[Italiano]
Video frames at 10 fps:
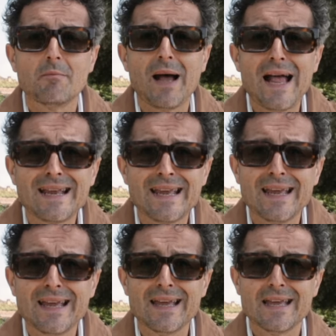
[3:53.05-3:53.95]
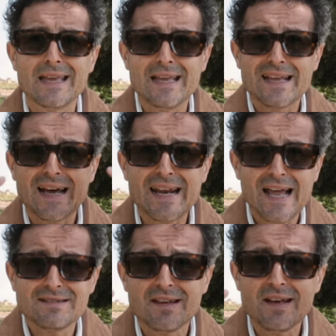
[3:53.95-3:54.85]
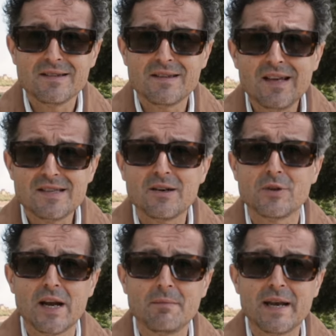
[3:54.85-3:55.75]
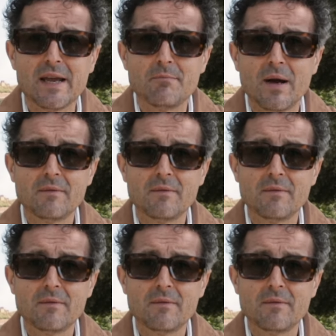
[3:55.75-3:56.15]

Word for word: ma anche il carattere intrinseco della Maremma.